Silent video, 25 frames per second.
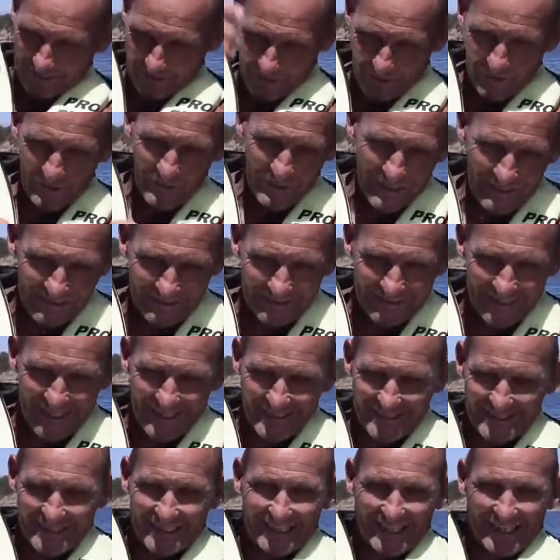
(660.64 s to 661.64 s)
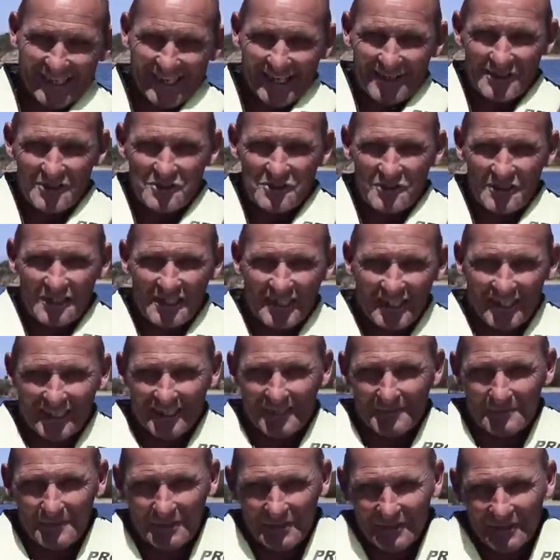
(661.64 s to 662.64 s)
dio vuelta, se le enganchó el
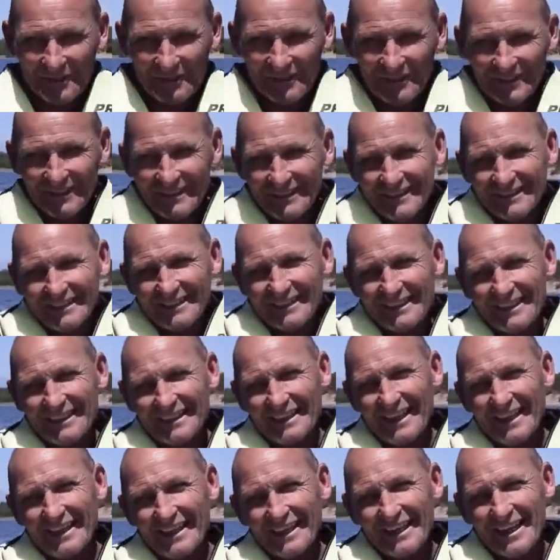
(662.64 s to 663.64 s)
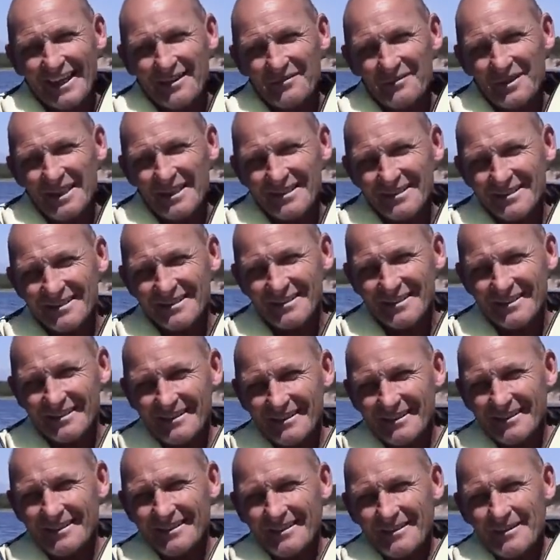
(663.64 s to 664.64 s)
remo en las ramas,
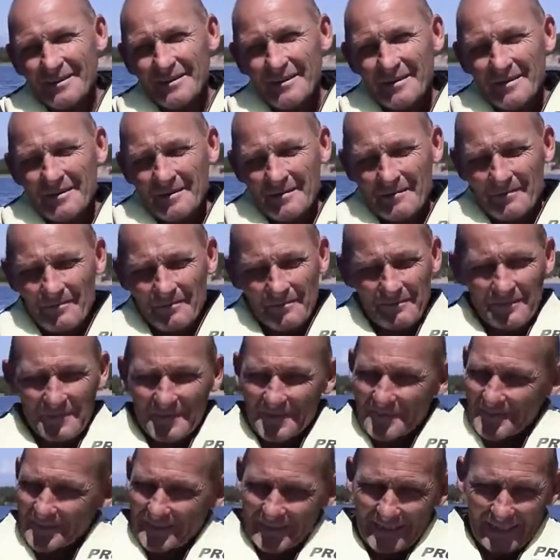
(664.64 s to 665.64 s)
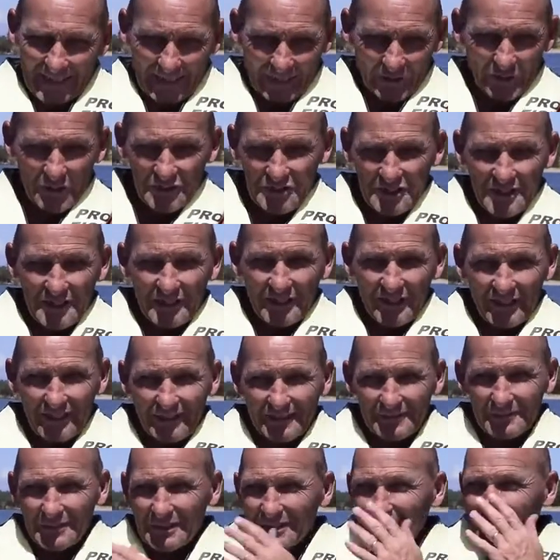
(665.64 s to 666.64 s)
quedó sin
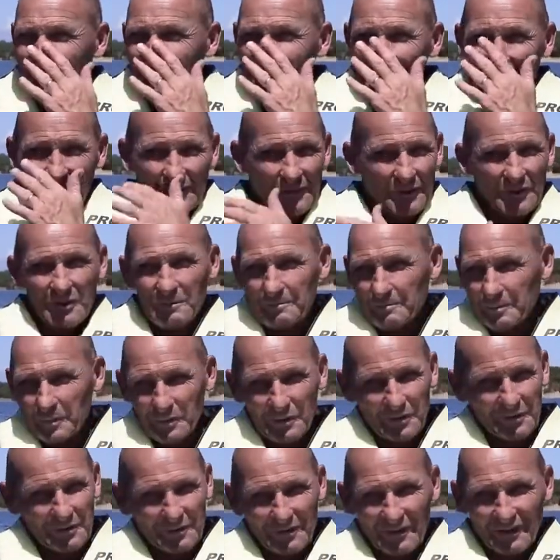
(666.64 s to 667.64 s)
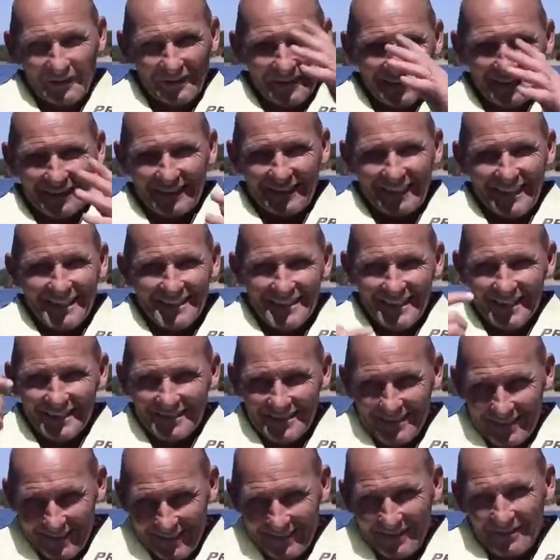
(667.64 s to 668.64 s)
remo, no pudo volver a
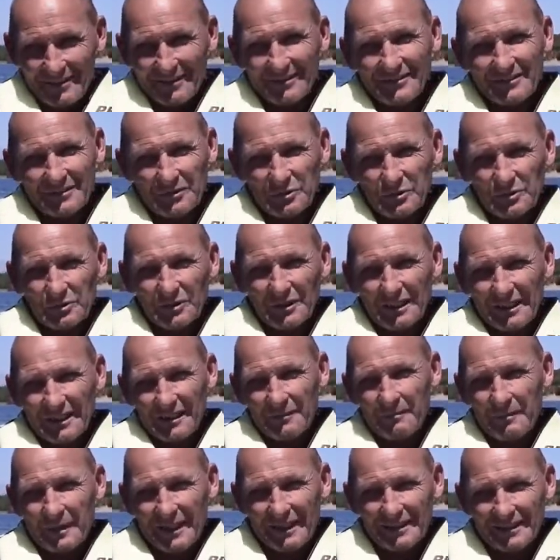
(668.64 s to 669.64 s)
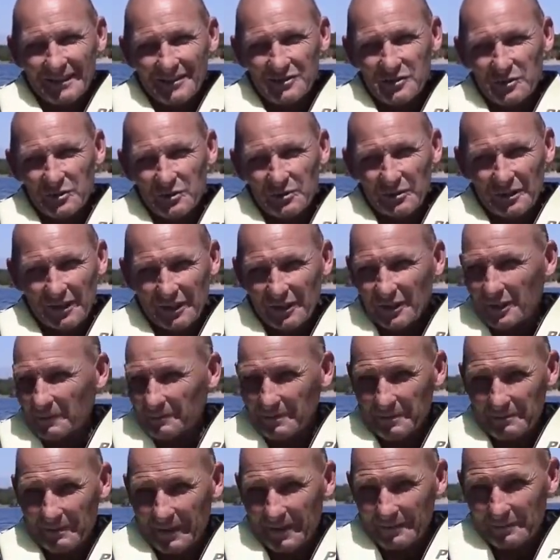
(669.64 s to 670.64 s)
enderezarse, tuvo que desprender su
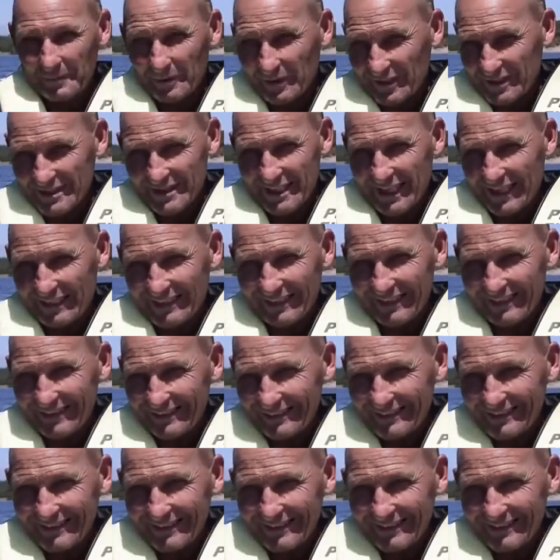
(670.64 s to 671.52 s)
cubrecopi para poder salir,